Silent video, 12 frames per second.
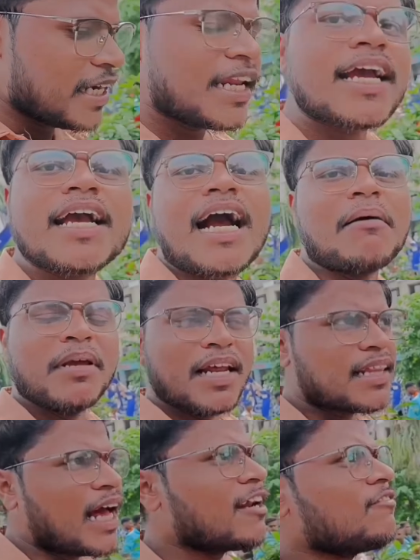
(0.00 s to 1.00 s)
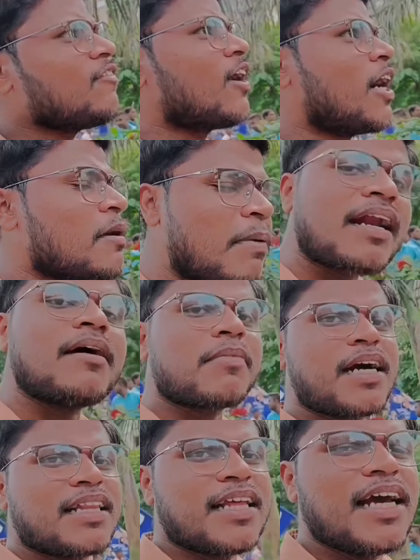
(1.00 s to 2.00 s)
ये कहने के काबिल तारीफ है हर
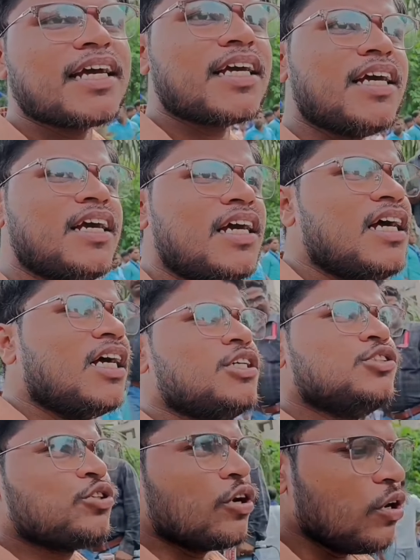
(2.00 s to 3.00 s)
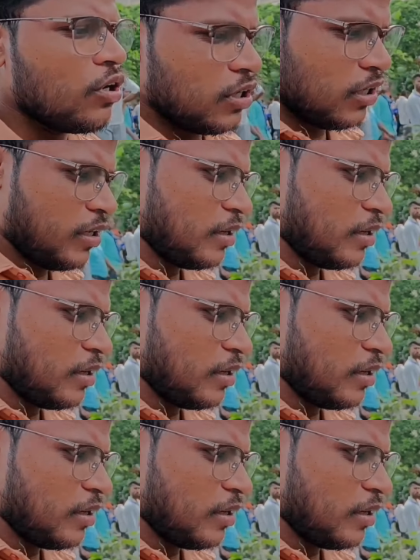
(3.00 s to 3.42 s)
बार हम कहते हैं कि जो